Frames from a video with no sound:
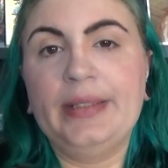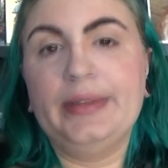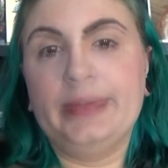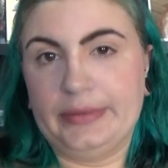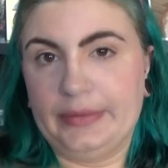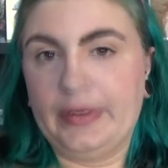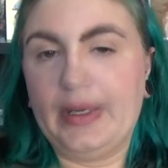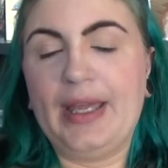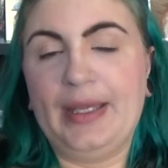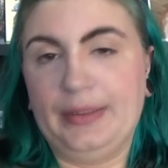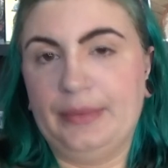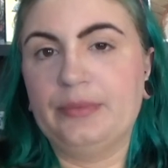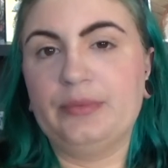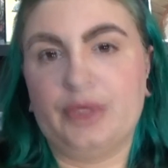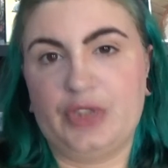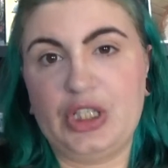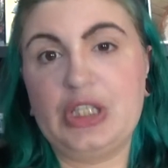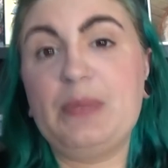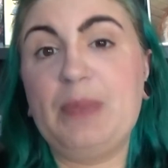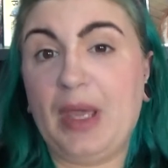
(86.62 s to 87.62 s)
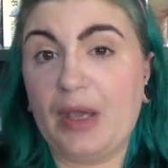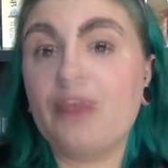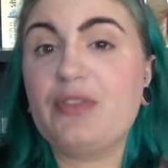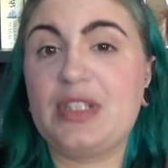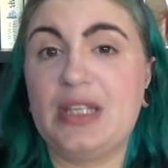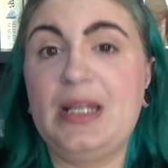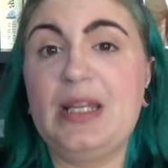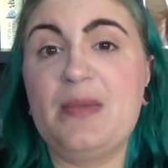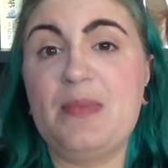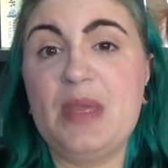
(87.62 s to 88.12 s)
Ouais, j'espère que
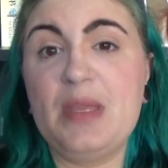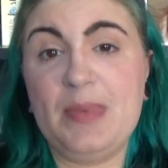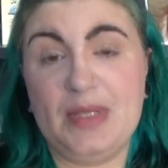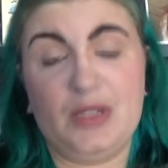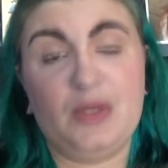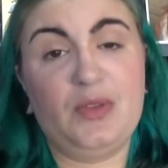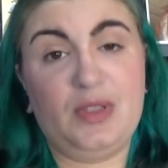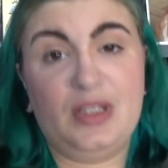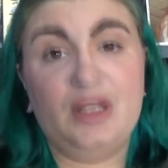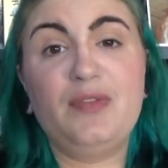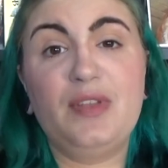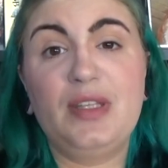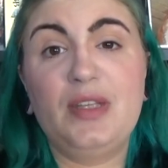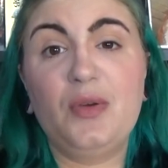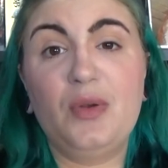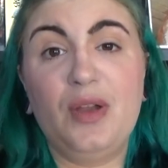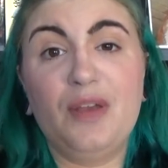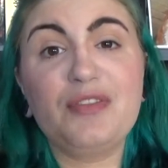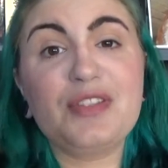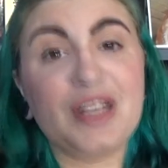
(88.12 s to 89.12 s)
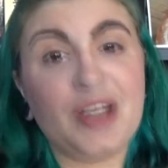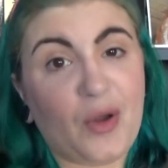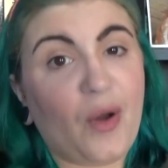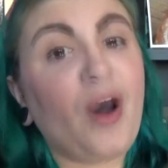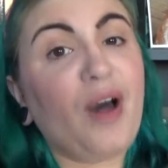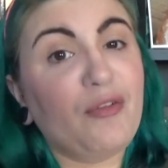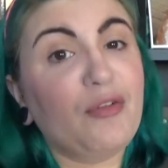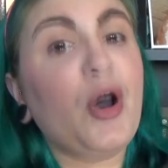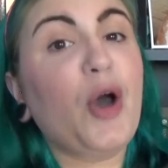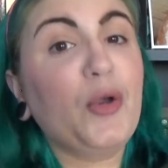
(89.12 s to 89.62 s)
vous allez aimer parce que cette vidéo là vous allez en
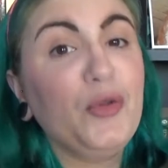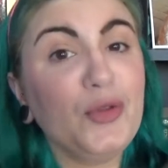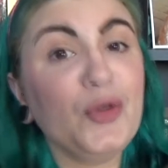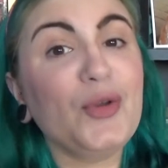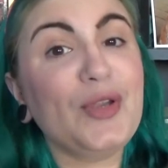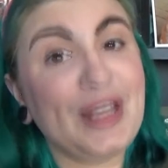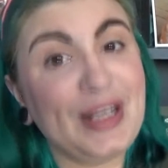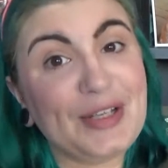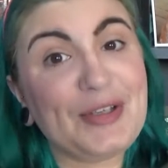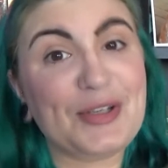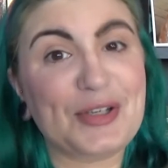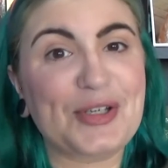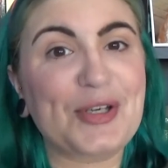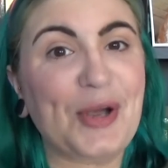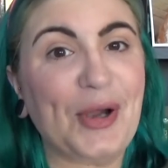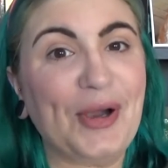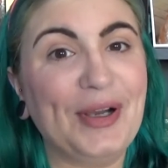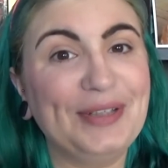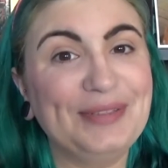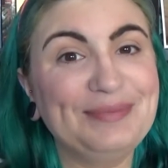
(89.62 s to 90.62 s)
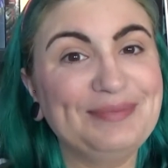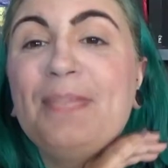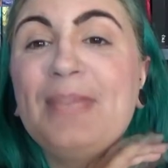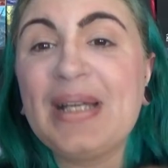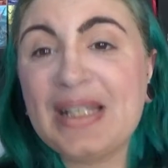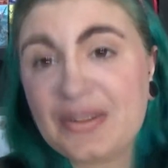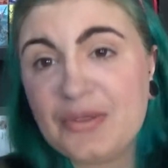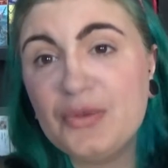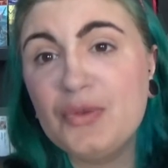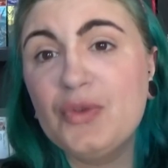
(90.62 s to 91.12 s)
revoir une dans quelques jours.
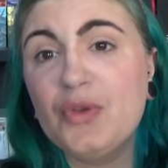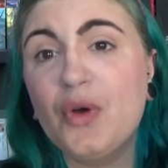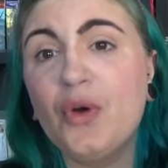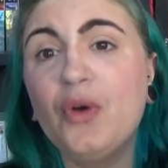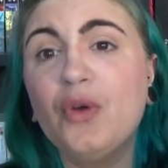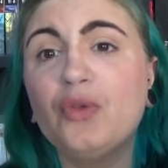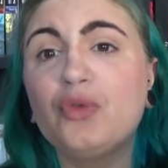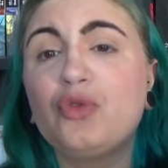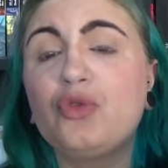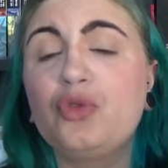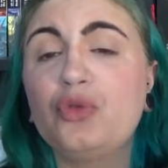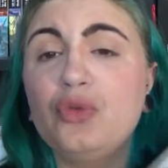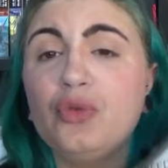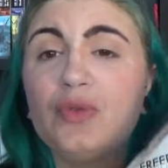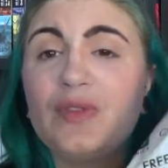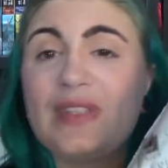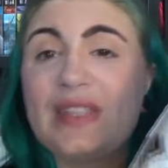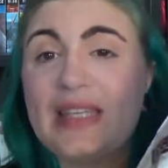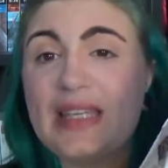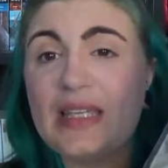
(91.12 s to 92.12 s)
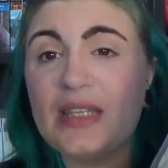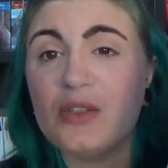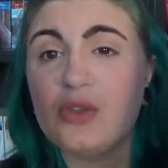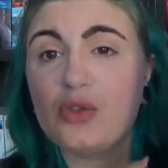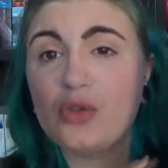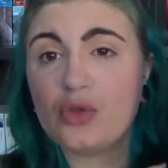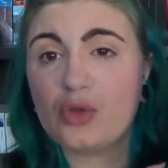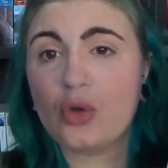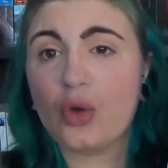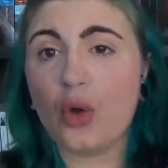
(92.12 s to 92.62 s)
Maintenant, tout est
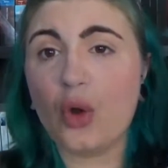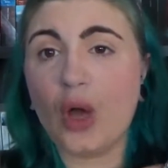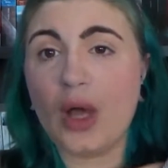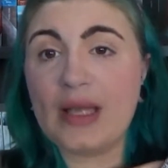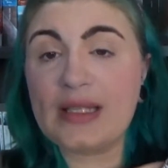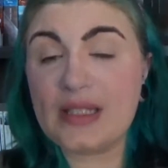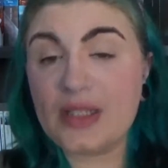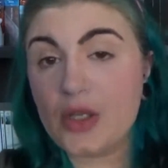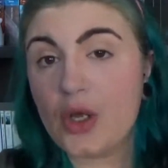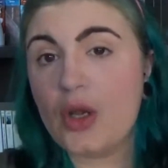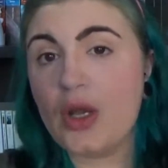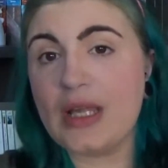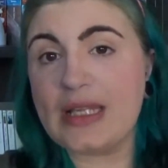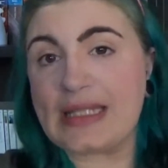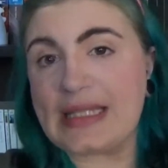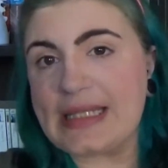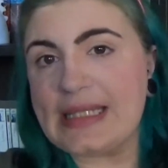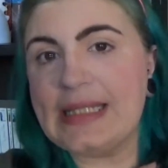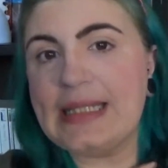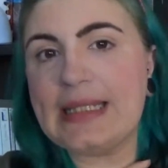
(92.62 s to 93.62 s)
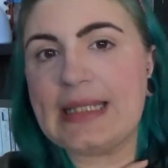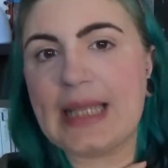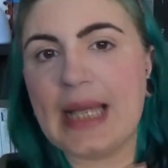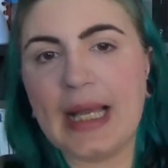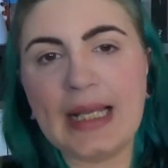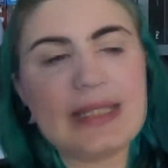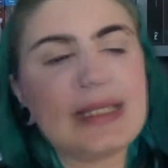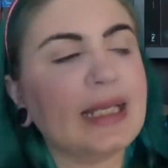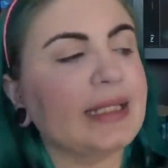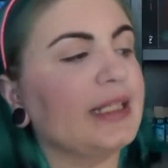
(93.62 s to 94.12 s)
sur un seul site
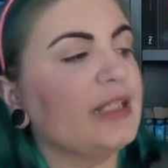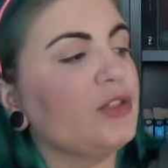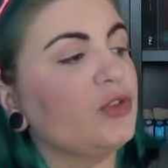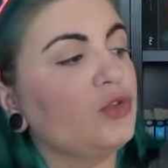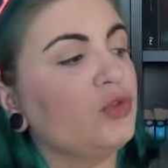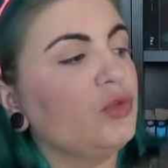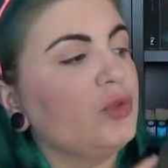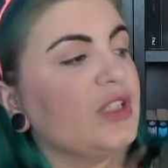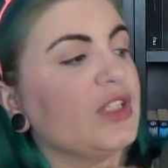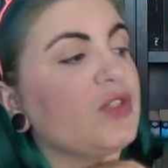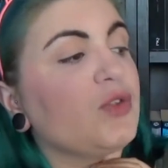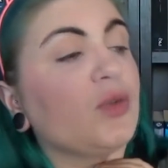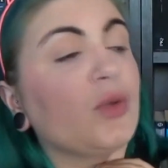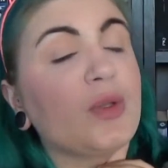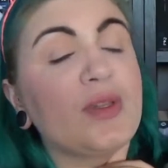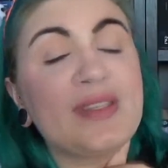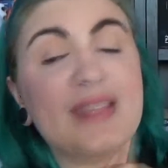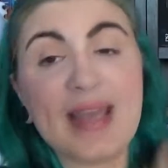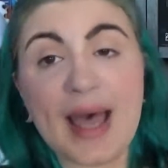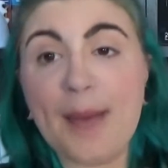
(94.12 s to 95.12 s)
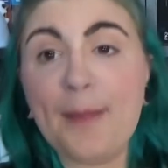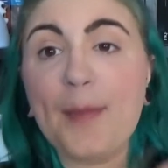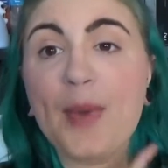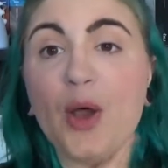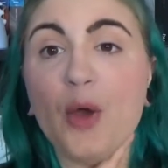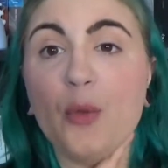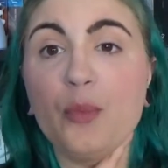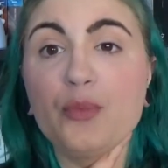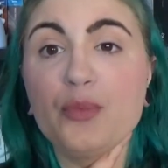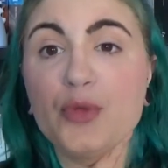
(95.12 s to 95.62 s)
internet. Tout est sur Tam
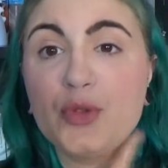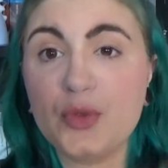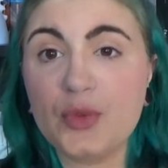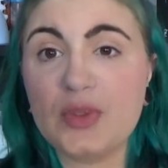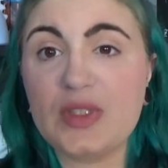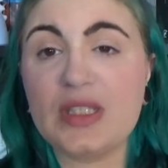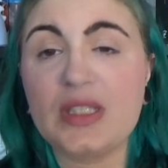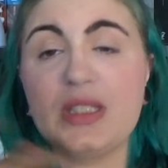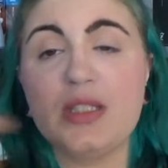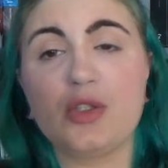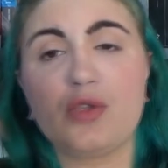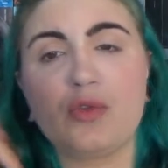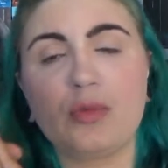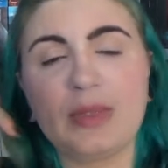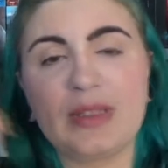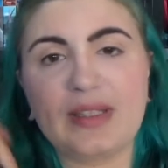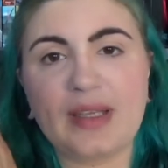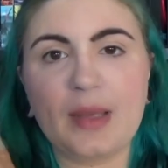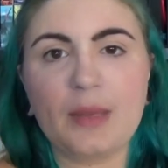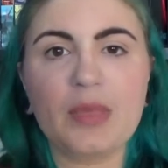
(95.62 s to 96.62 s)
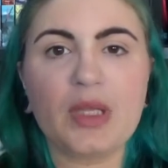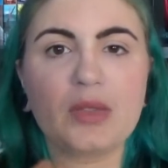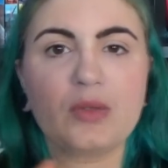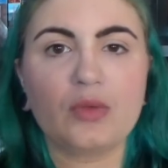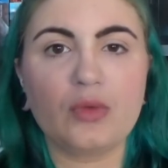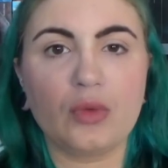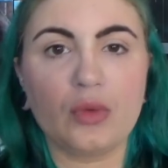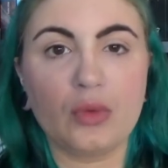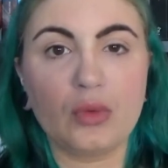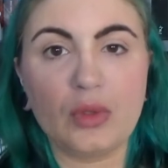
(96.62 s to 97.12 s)
Beauty. Je vous mettrai bien
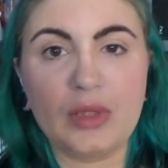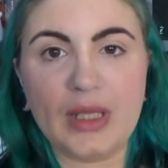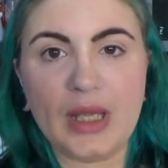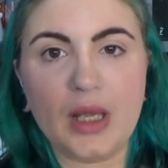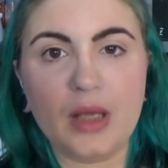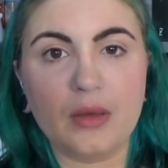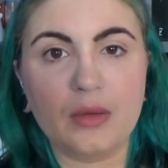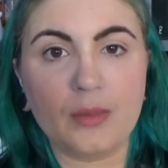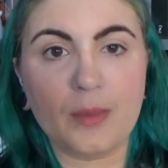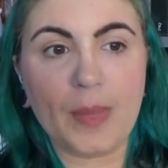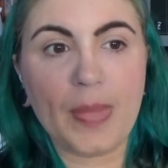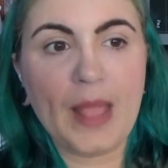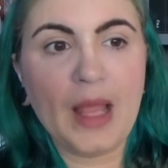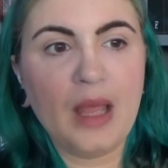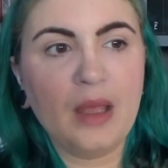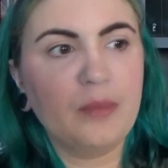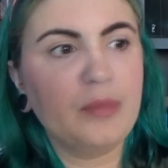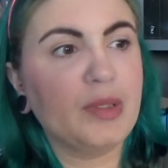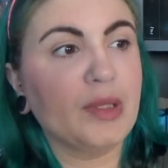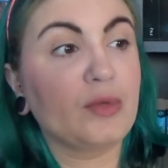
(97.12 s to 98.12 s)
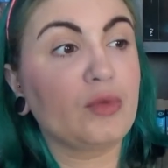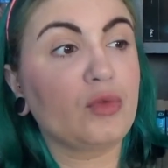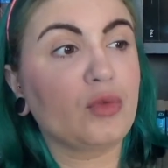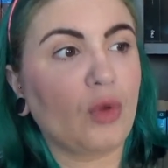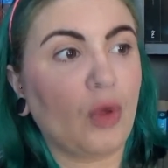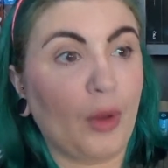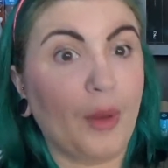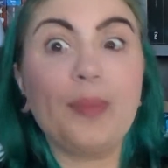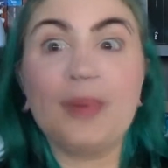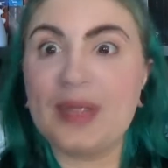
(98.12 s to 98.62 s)
sûr le lien, euh, bien
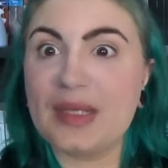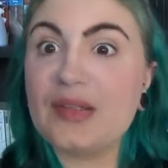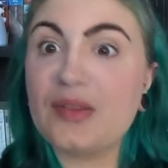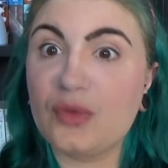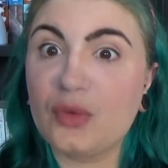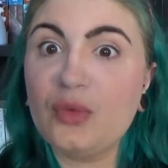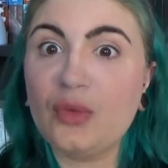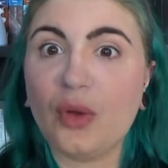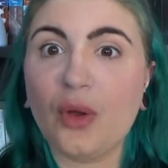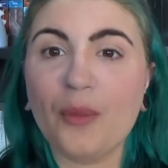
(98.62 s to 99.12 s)
sûr, euh, bien sûr,